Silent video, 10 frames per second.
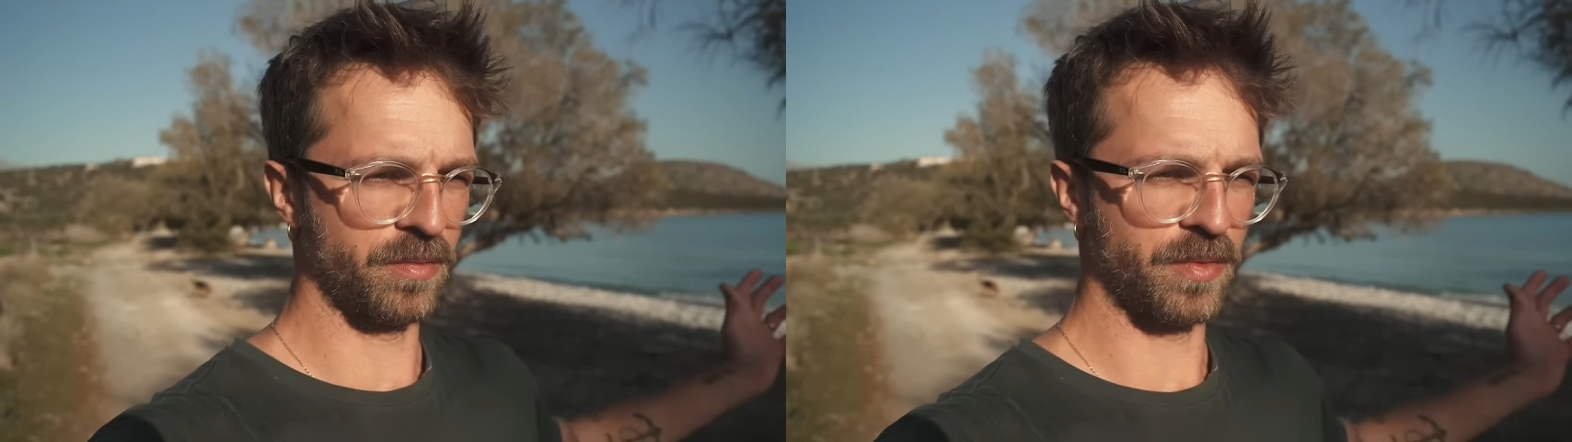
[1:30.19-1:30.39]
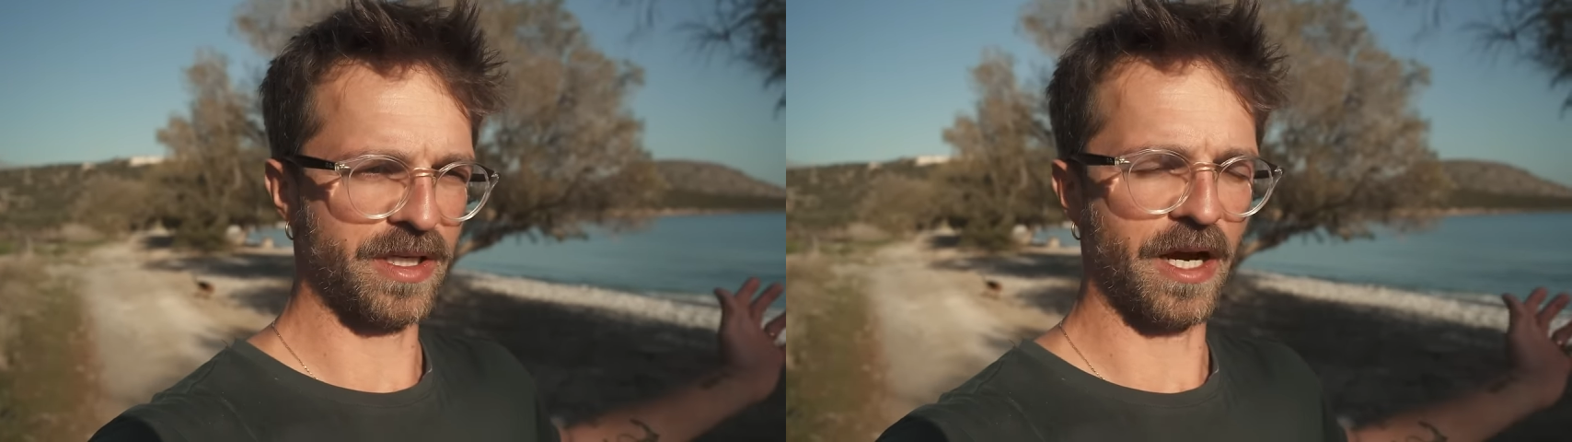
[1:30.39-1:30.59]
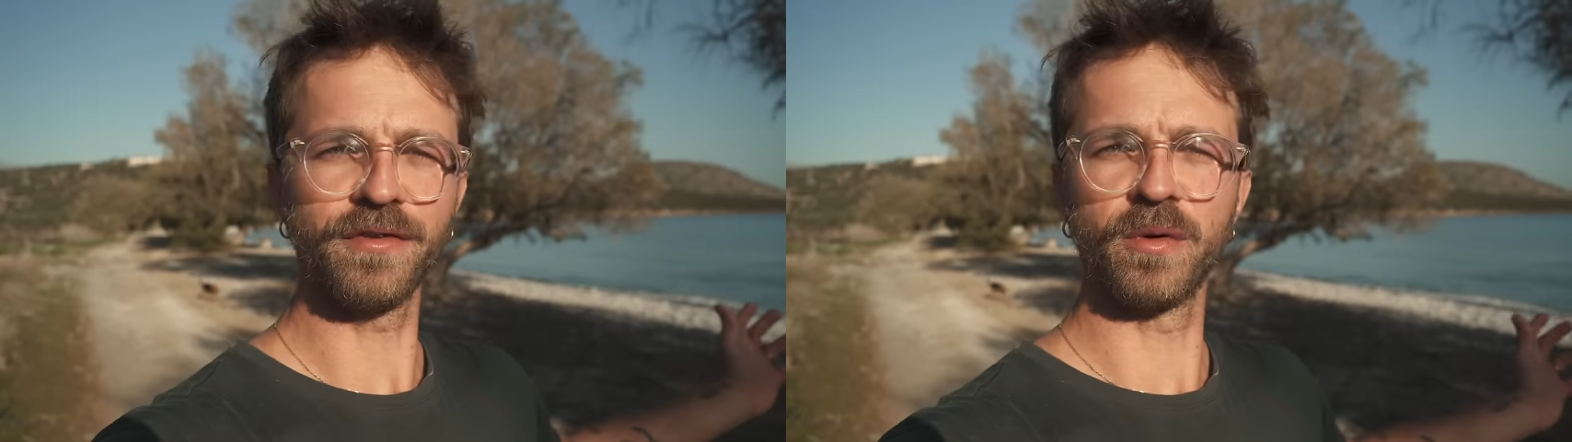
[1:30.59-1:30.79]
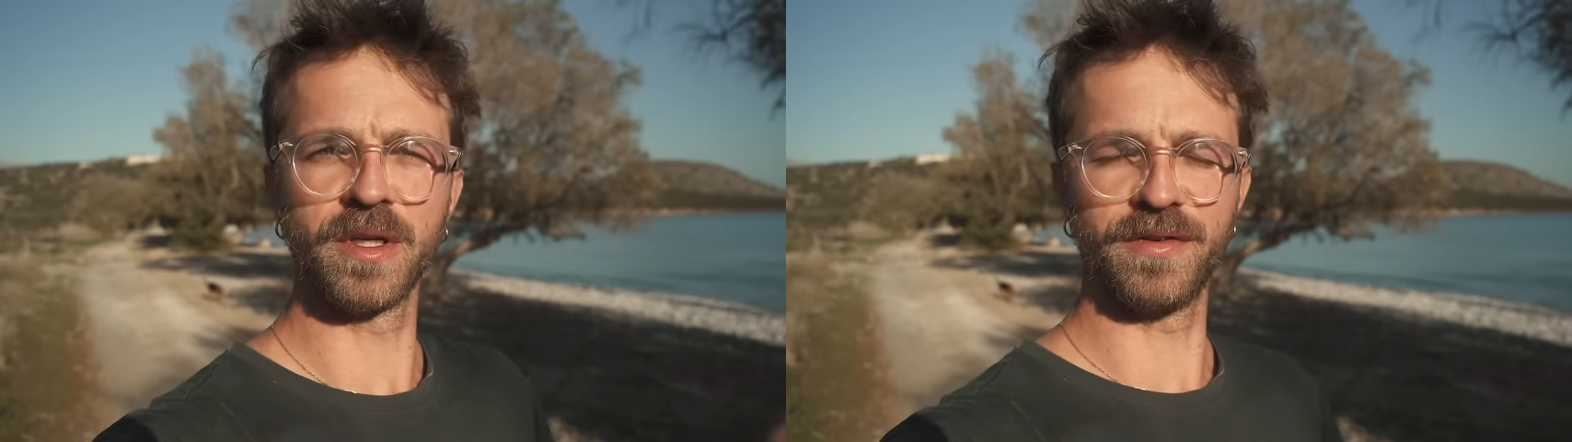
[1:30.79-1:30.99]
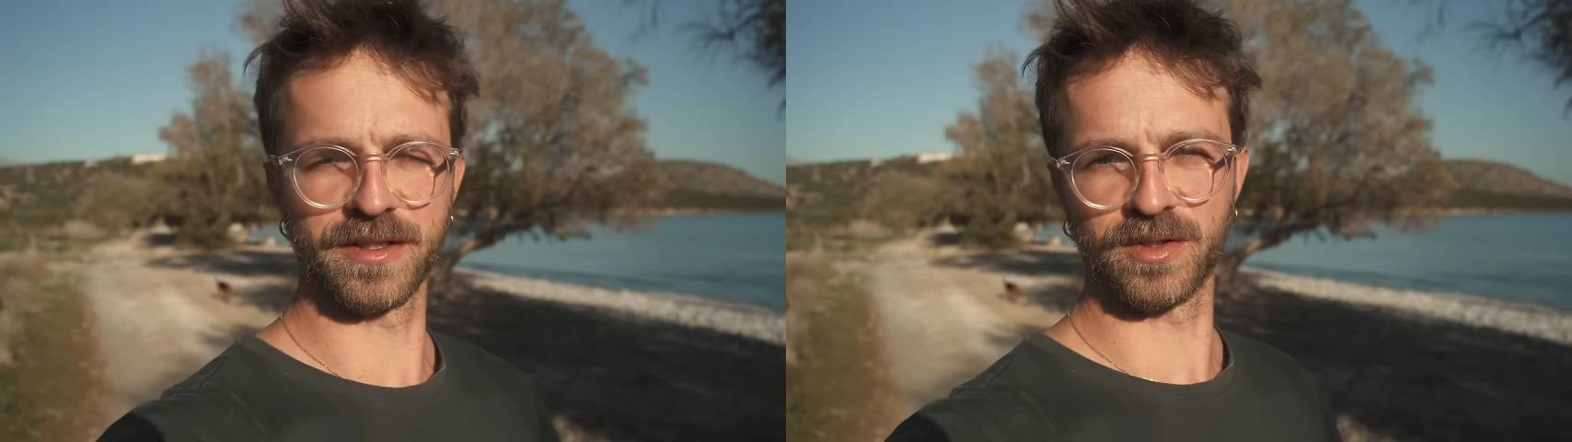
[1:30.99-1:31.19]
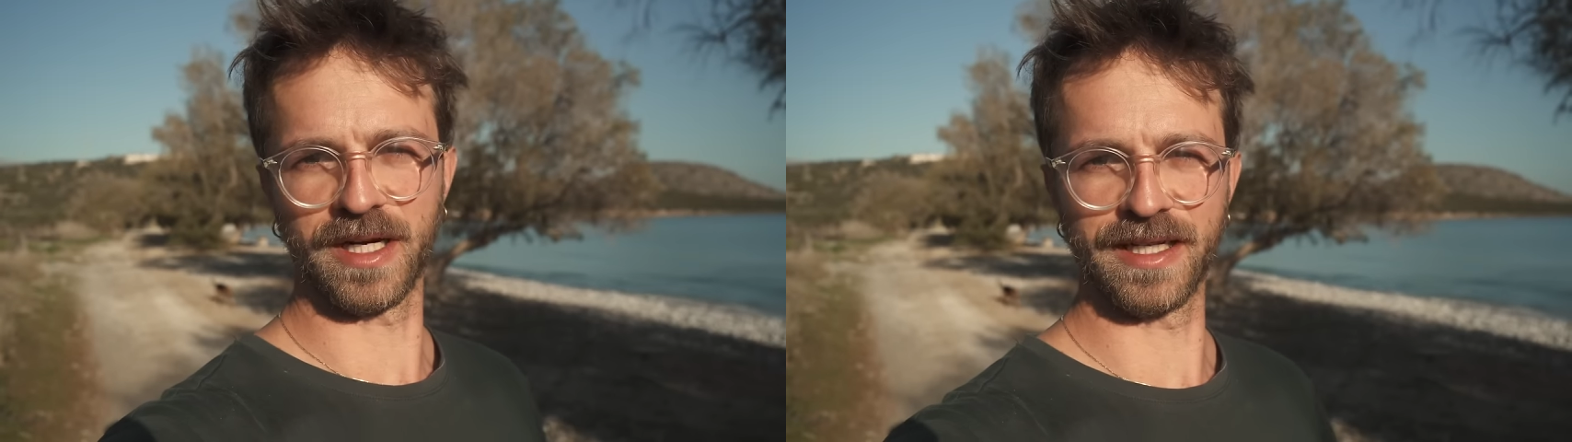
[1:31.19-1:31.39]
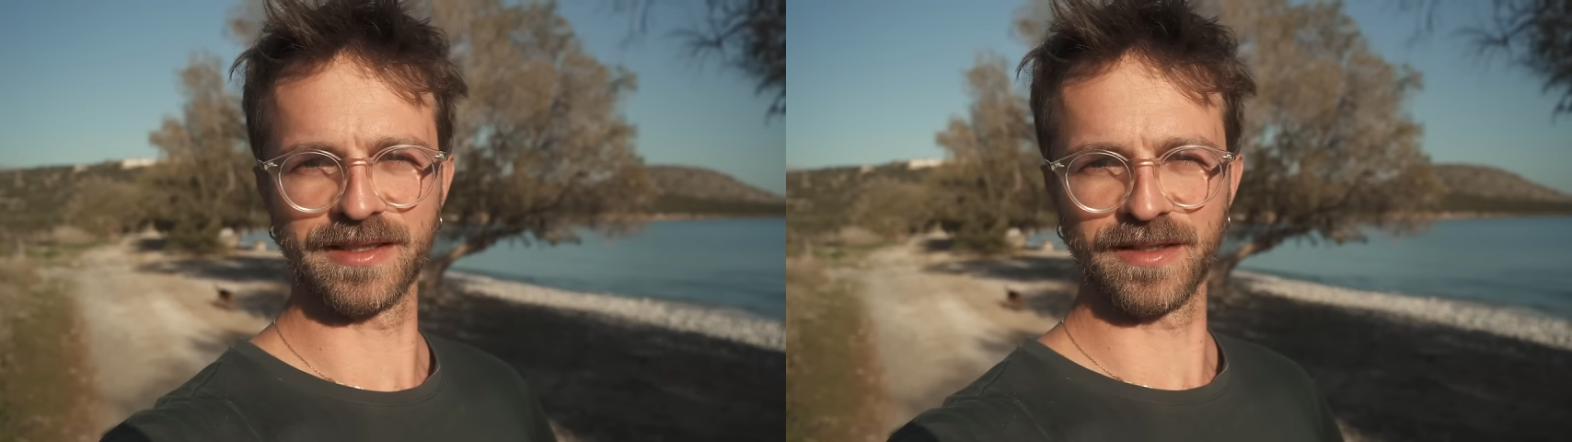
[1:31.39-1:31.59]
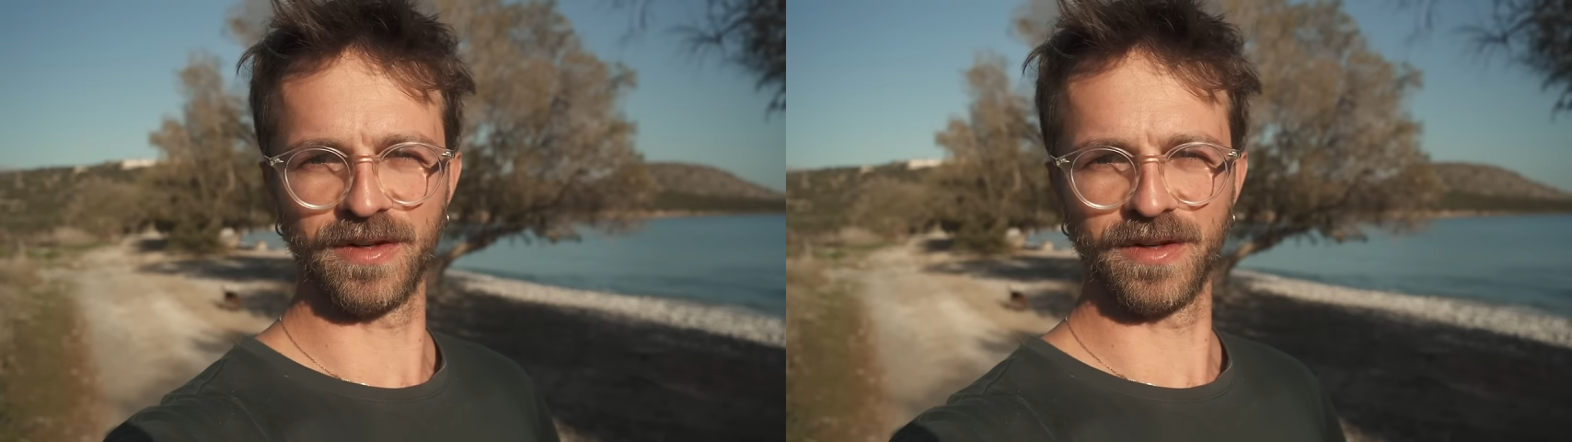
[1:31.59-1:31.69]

mit Kaffee um die Welt zu reisen.